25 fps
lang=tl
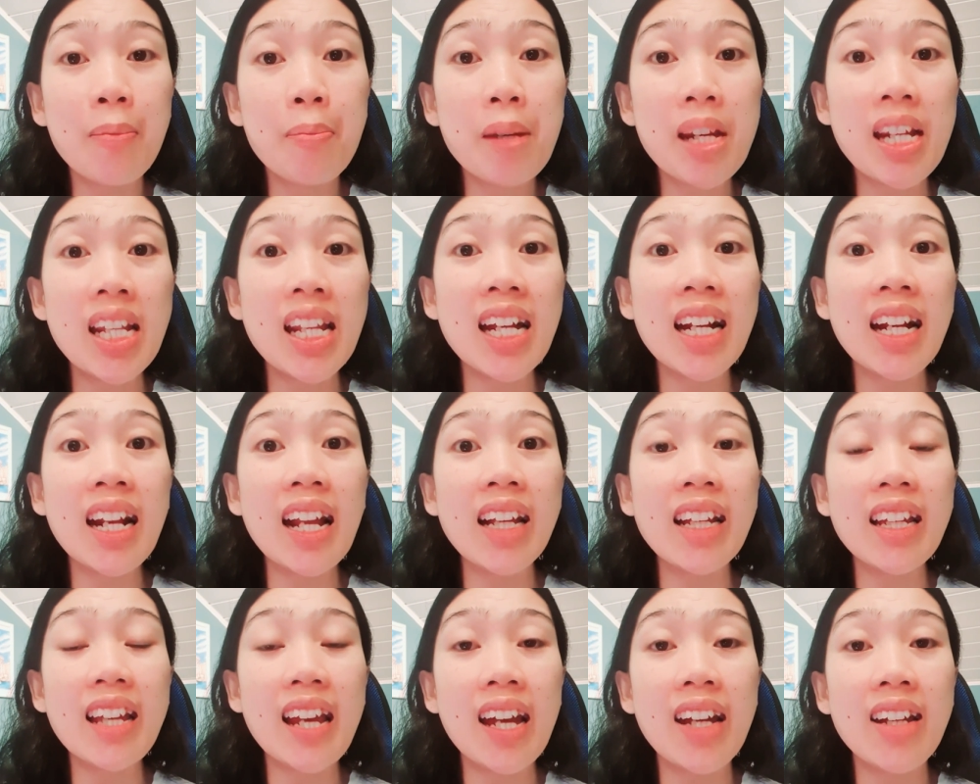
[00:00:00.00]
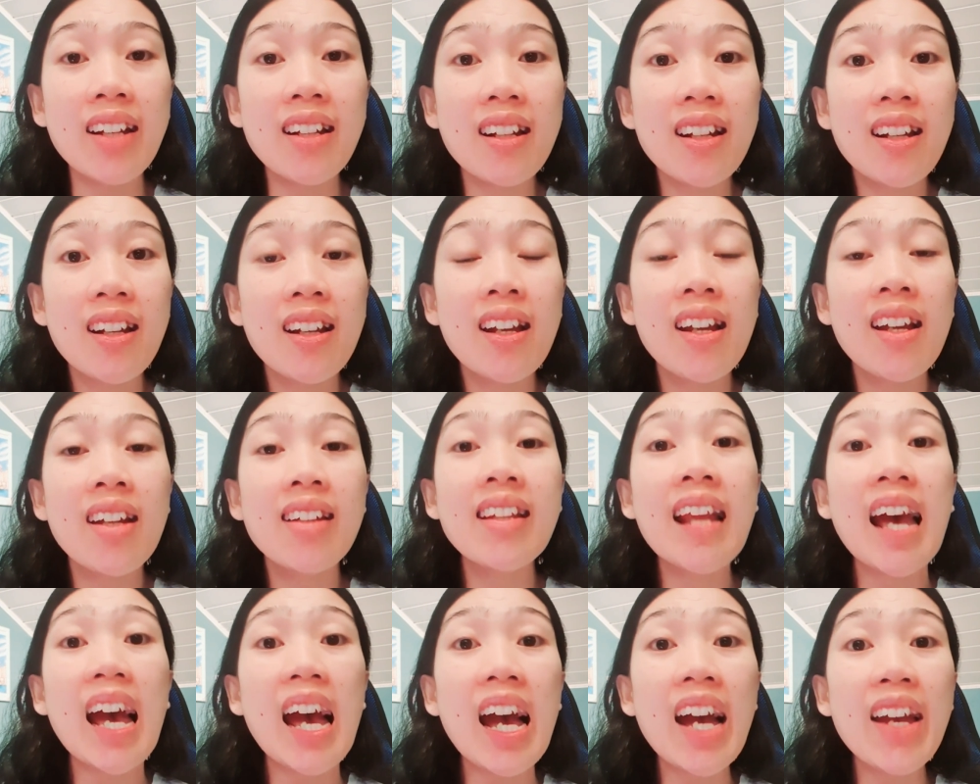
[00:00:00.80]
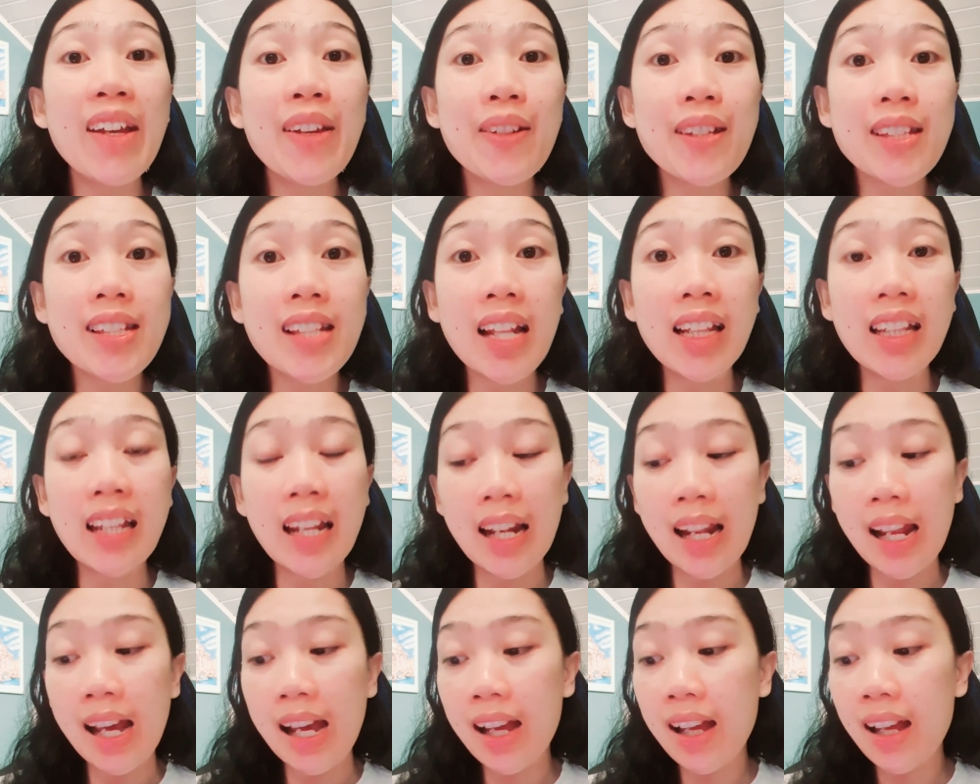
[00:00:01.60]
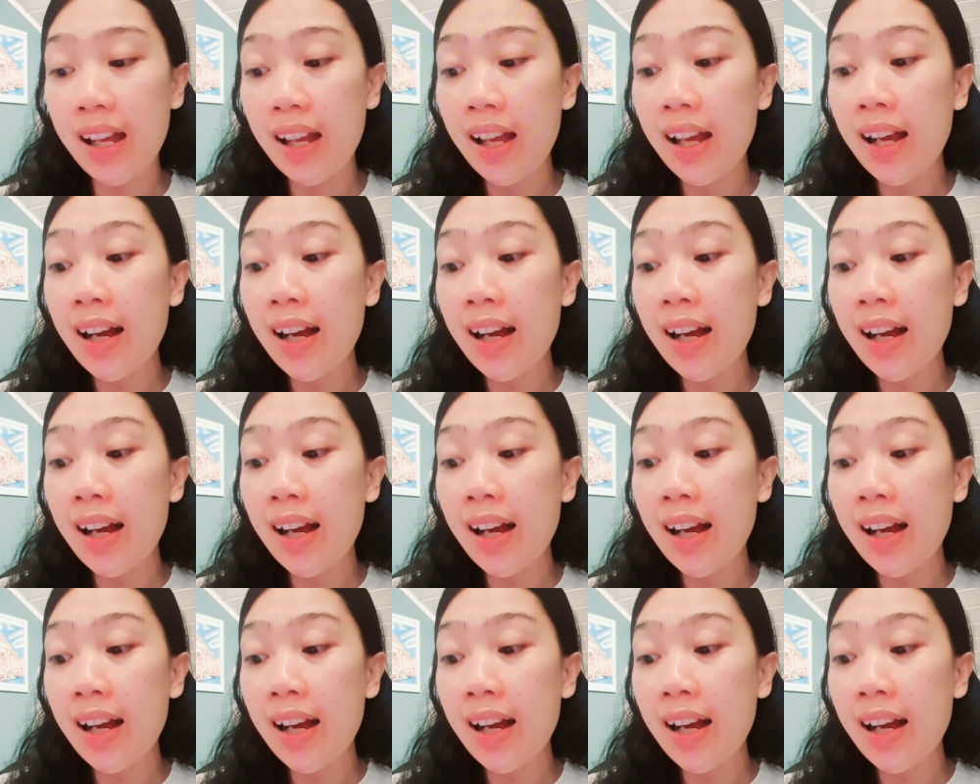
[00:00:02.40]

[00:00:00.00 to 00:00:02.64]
Meaning lang yan, naayos na nila.